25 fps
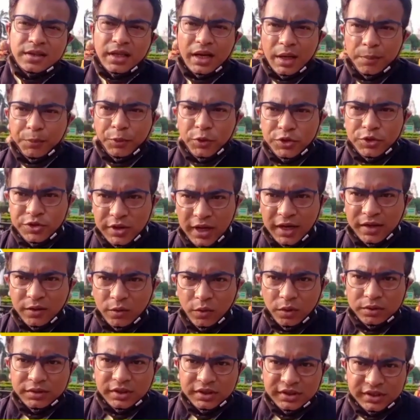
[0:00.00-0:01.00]
তারা প্রচার
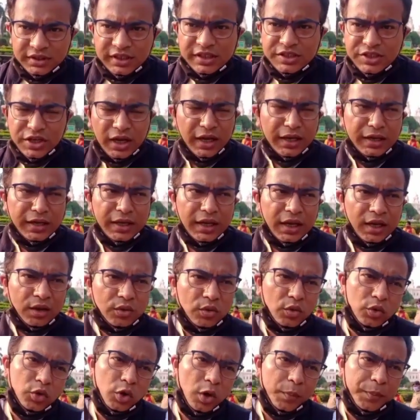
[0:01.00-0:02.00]
করতে দিতে চায় না
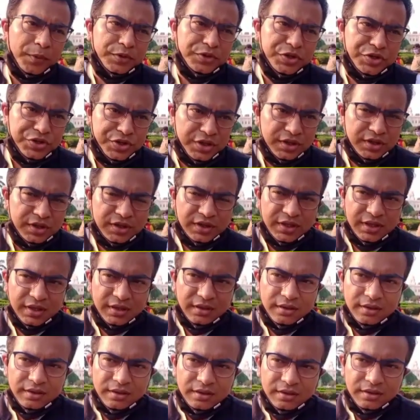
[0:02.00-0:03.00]
কোনো অপোজিশনকে
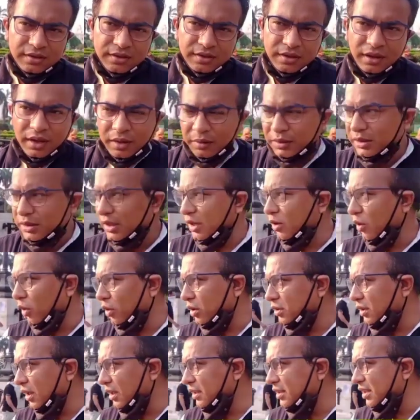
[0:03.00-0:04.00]
আমাদের
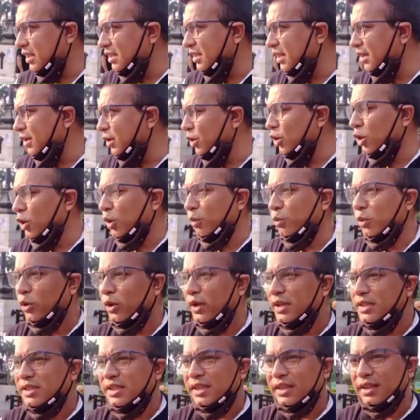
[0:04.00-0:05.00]
গণতান্ত্রিক যে নিয়ম
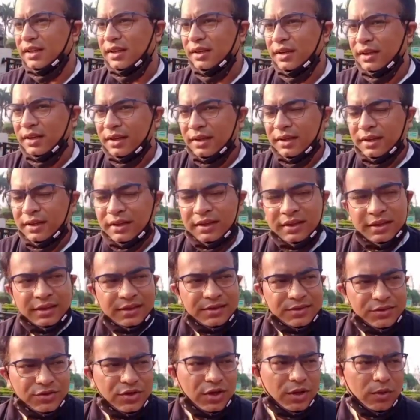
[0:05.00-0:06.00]
রয়েছে
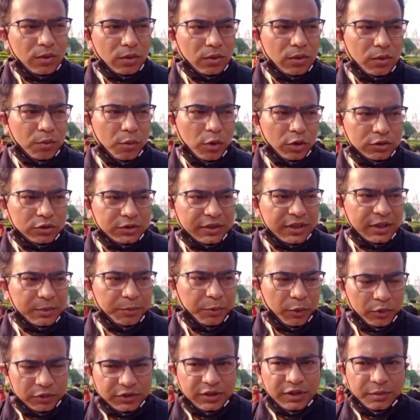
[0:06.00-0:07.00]
যে কোনো মতের
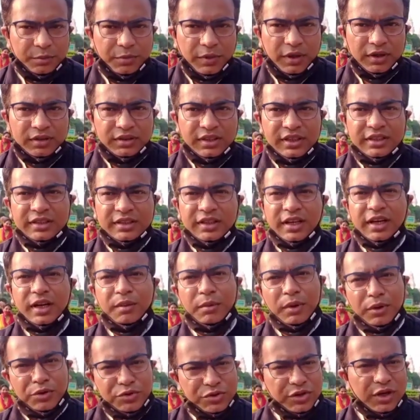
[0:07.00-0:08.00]
পথের প্রার্থী তারা
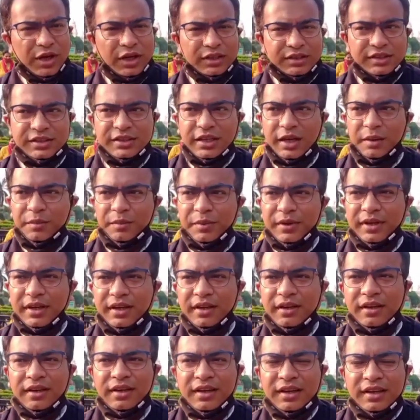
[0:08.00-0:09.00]
মানুষের কাছে যাবে
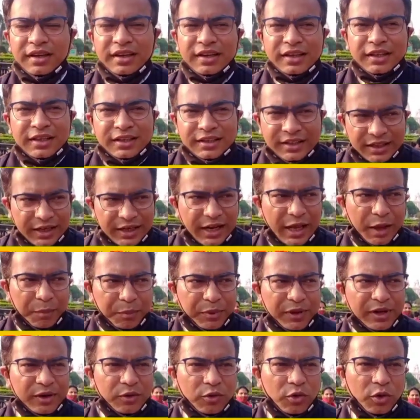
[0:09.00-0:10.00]
তারা
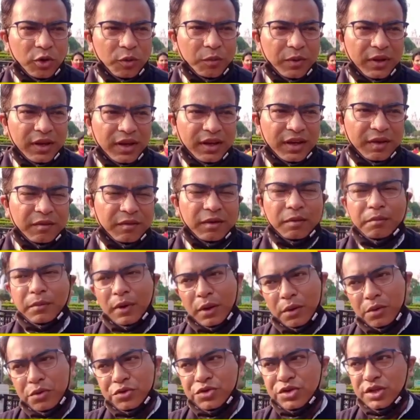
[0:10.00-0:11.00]
অ্যাপিল করবে এবং
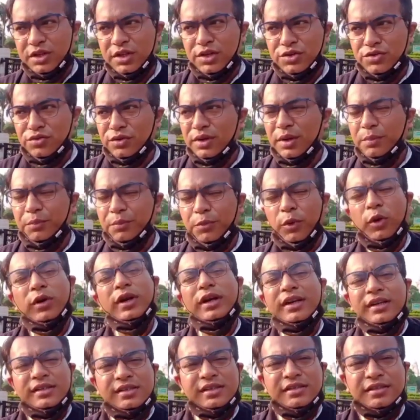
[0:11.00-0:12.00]
মানুষ সেটা শুনে
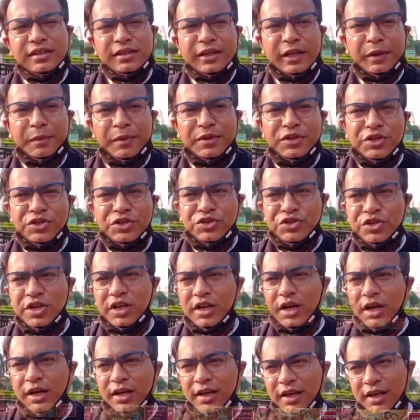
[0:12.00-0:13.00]
পরে ডিসিশন নেবে যে সে
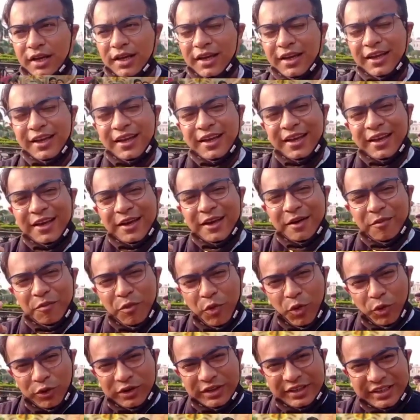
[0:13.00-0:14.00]
কাকে
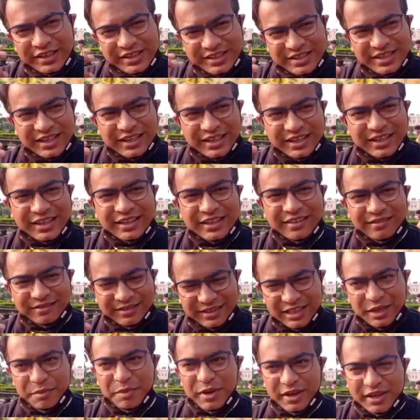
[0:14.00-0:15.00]
ভোট দিচ্ছে কি
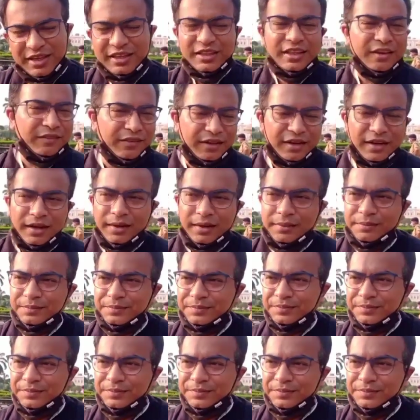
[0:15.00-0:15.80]
দেবে কি দেবে না